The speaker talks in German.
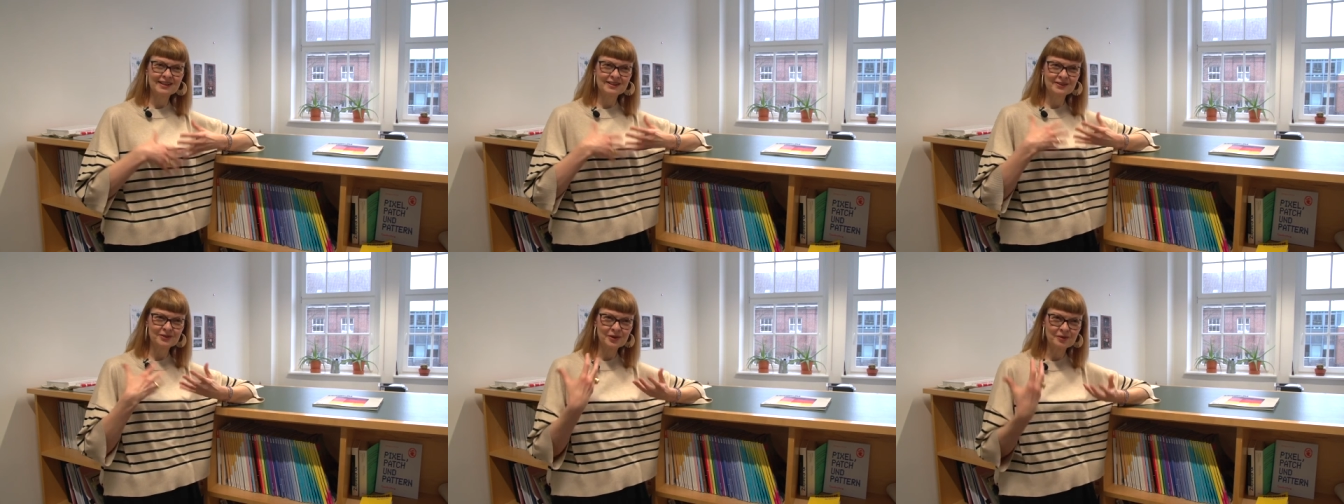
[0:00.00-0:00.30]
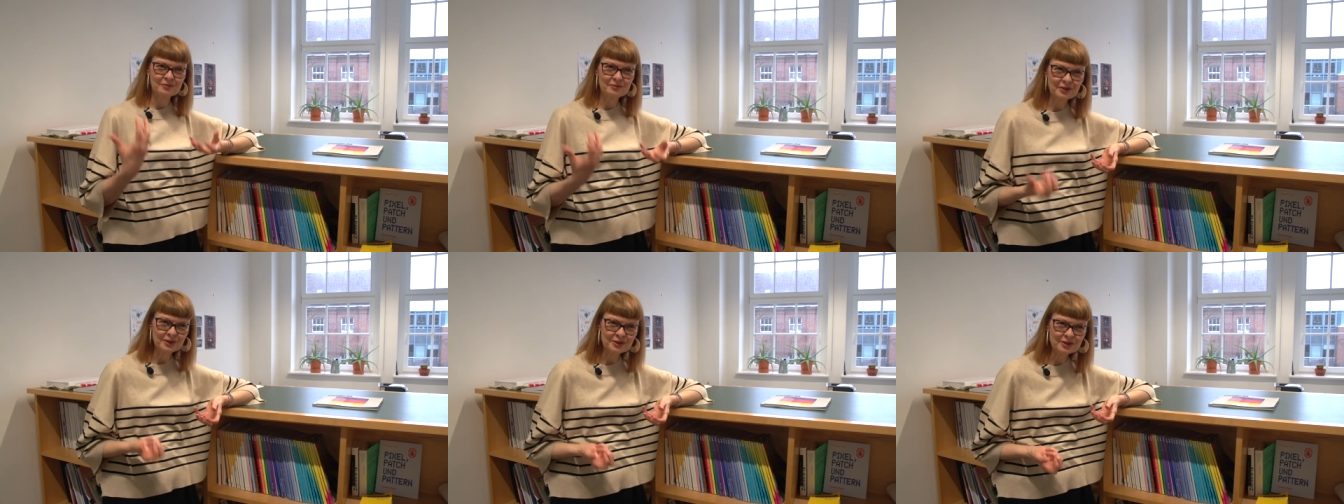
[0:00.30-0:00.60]
das
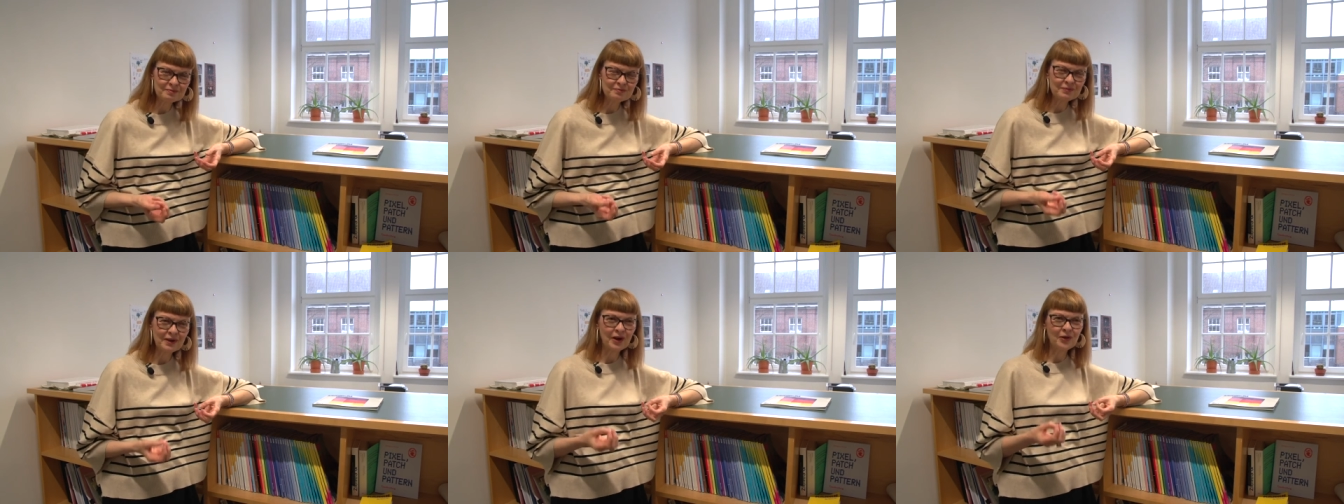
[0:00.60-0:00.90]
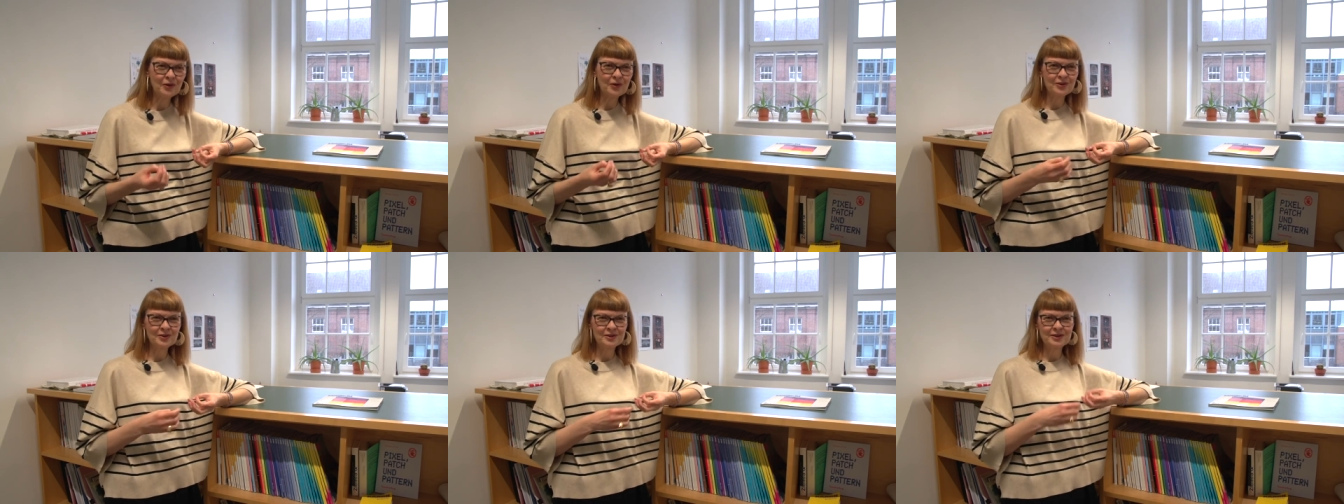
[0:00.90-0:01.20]
kommt aus dem
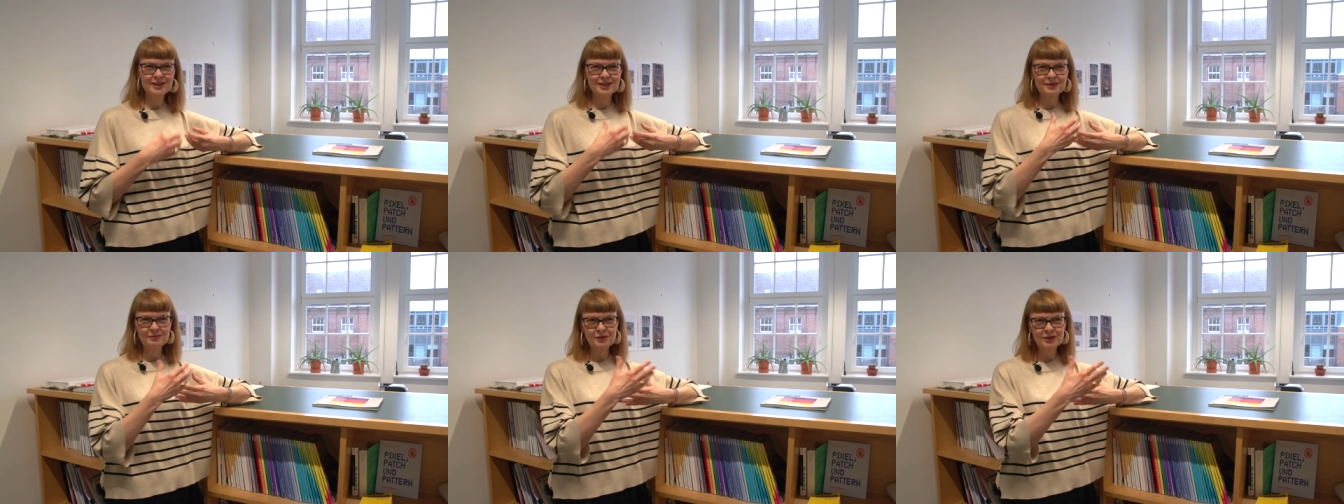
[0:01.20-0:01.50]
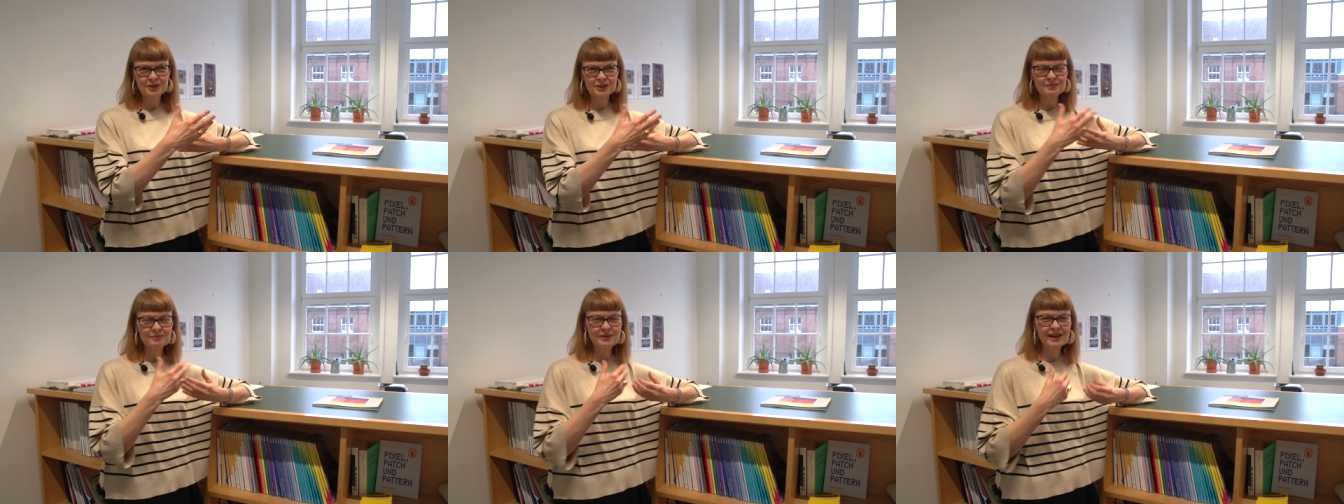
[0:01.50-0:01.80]
Bauch oder ich
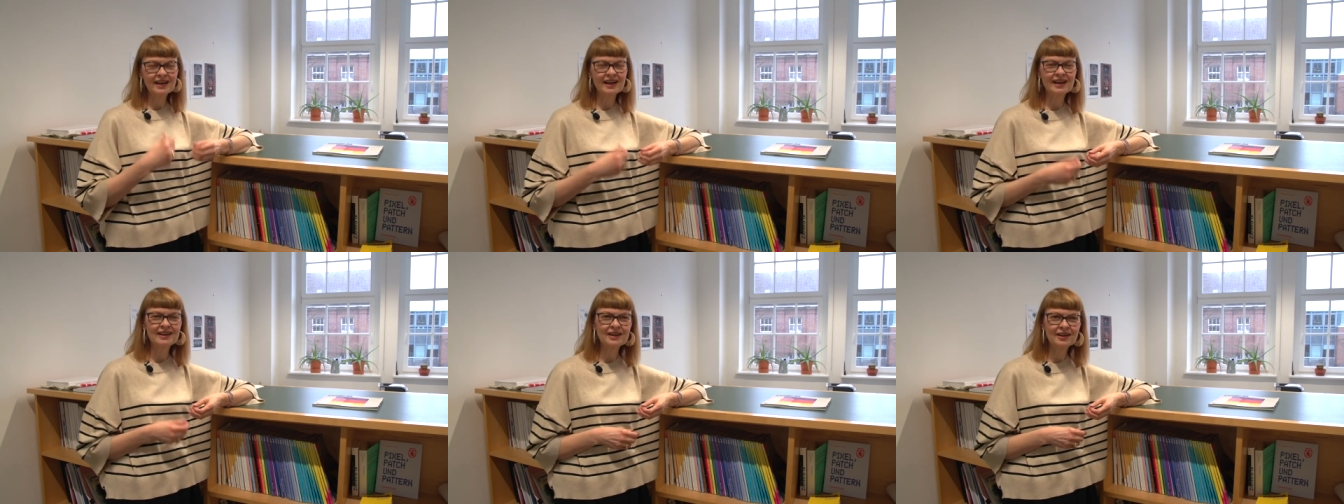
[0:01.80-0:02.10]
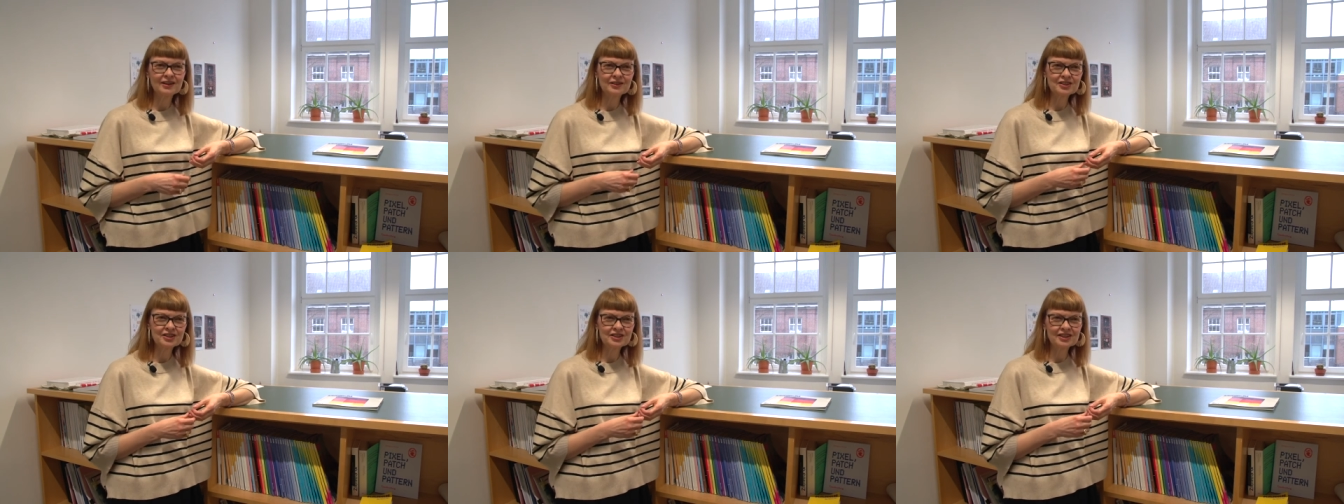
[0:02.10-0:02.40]
möchte mir
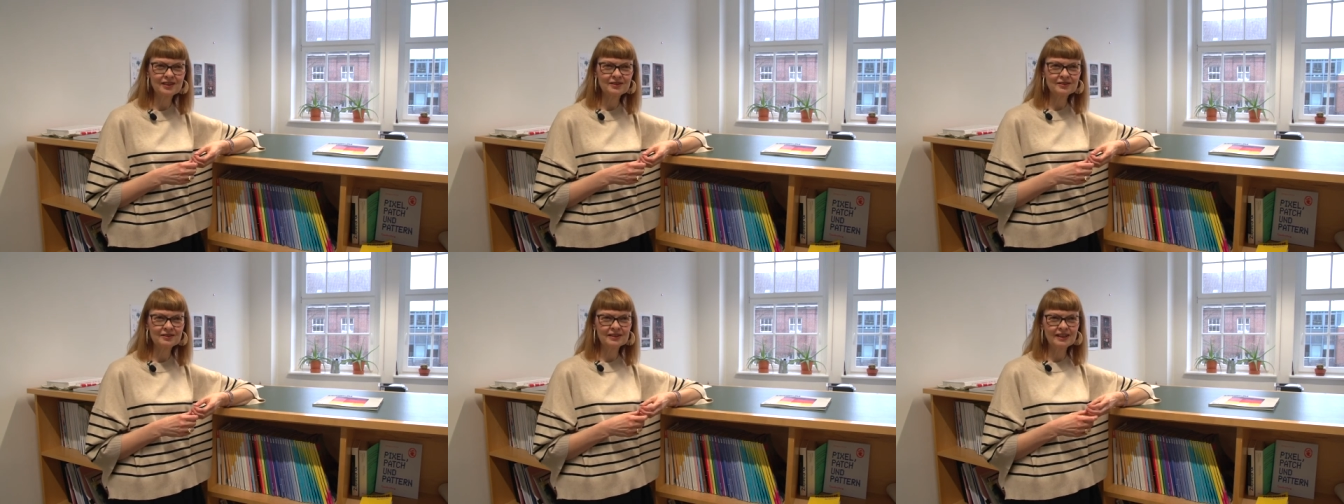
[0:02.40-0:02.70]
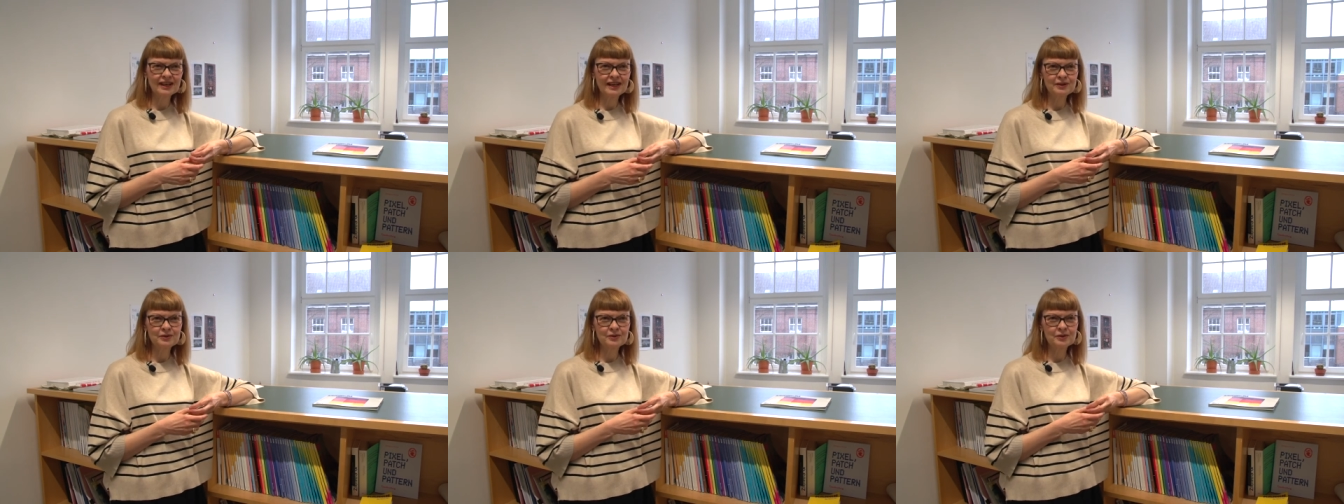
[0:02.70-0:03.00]
keine
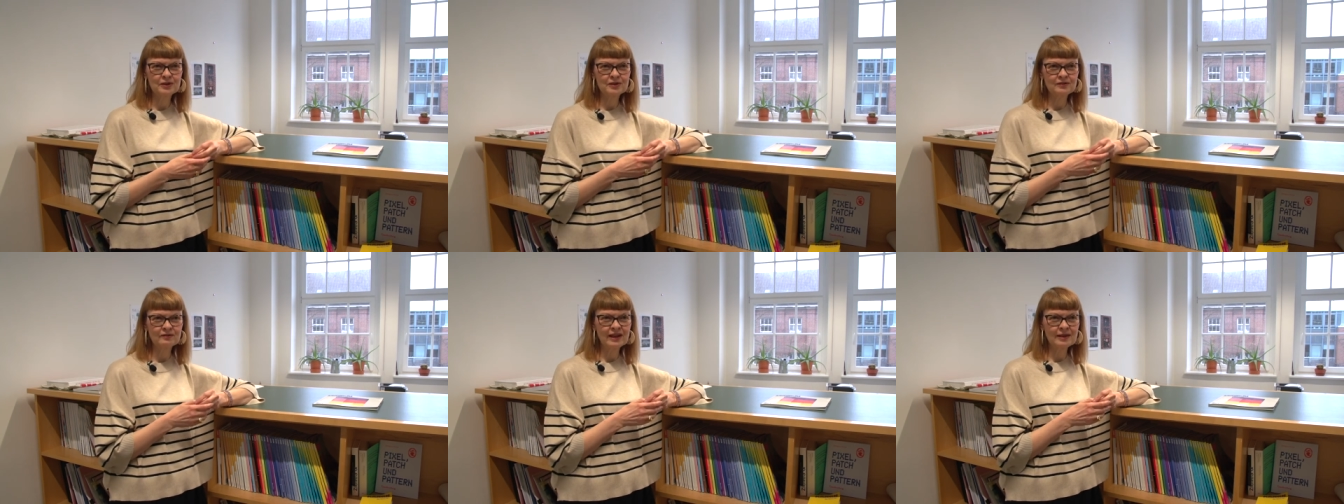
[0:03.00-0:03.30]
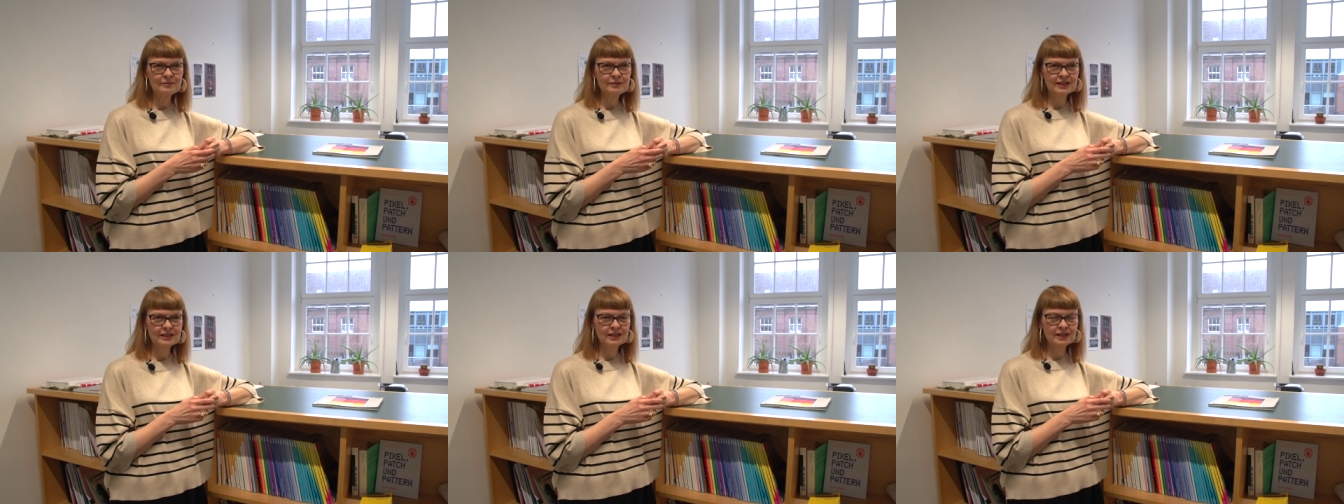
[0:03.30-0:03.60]
Ausstellungen angucken,
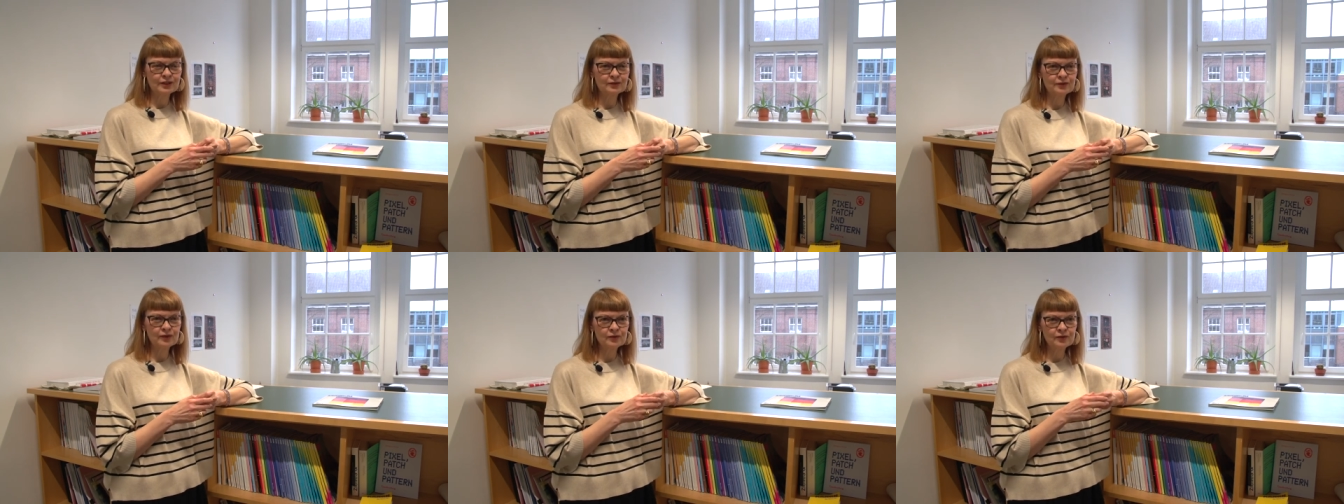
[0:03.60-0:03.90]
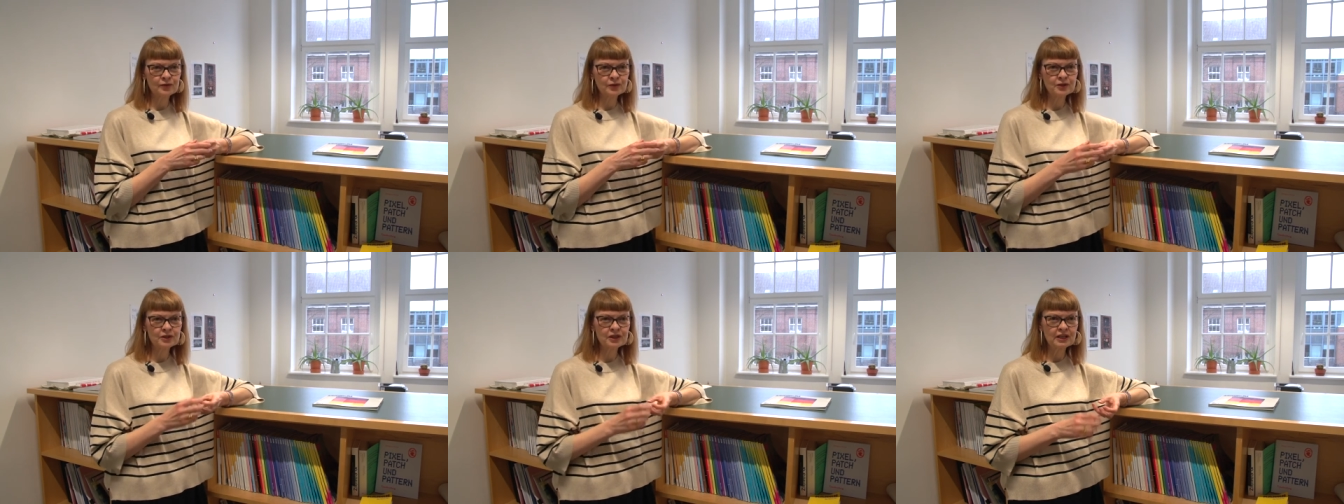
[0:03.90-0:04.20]
weil mich das
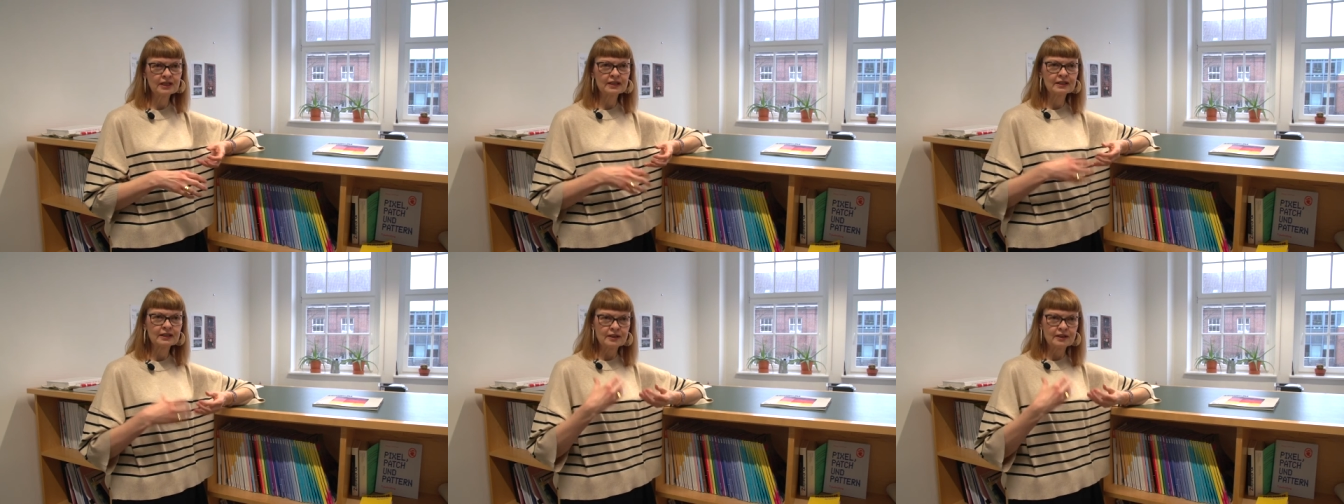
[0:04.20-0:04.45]
verwirrt.